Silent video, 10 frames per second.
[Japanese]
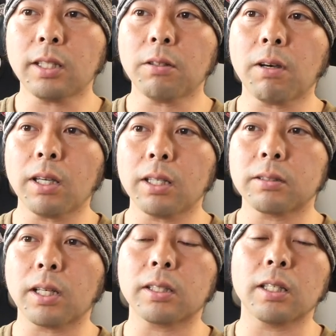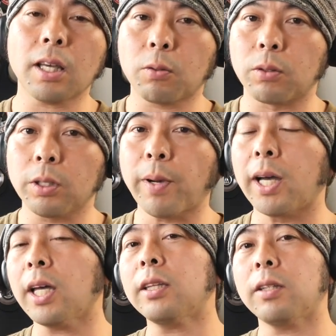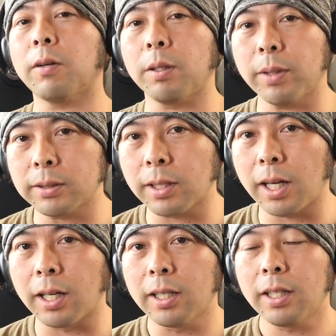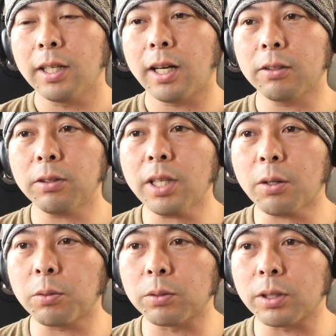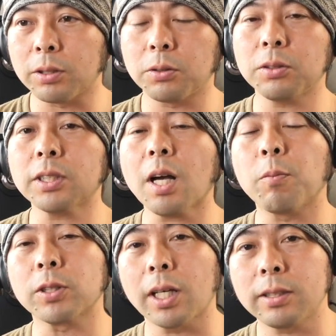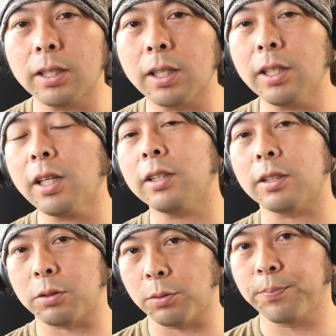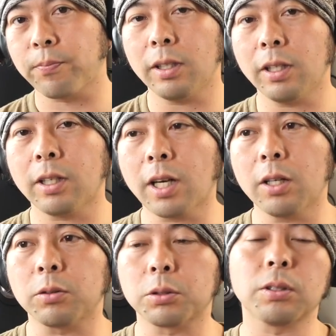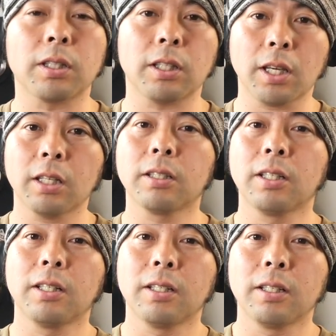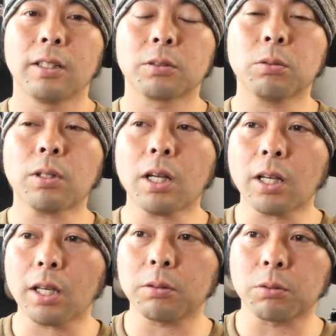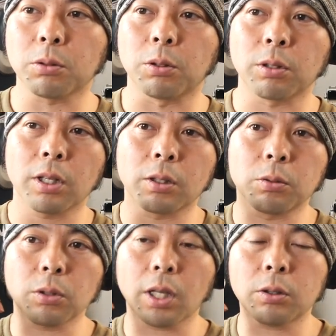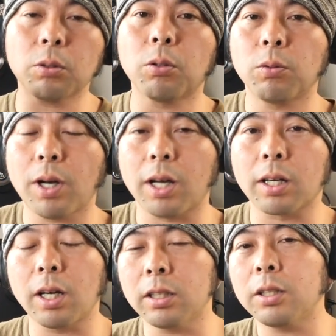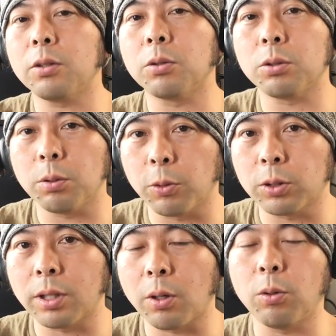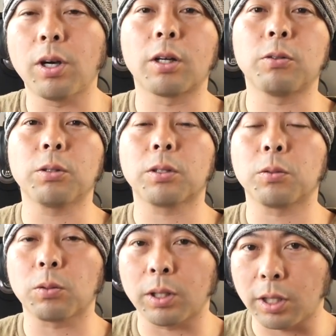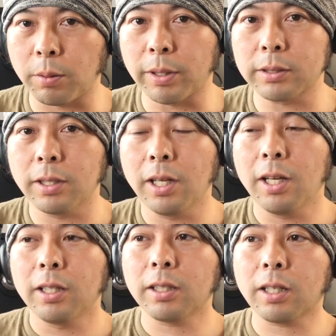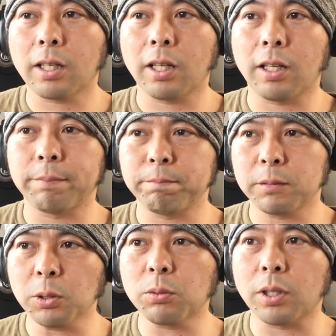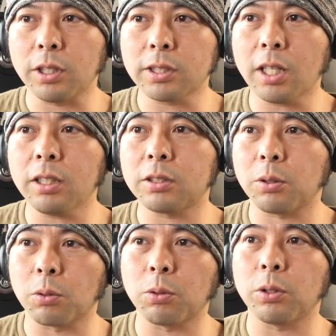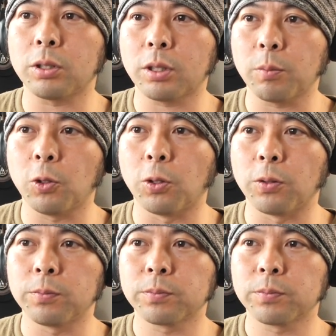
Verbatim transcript: 全ワイヤレス型イヤホン今流行ってはいますがあのイヤホンって10時間も再生できないんですよ1回の充電でねそう考えるとこのヘッドホンはかなり余裕を持って音楽を聴くことができますだからちょっとね23日旅行行っても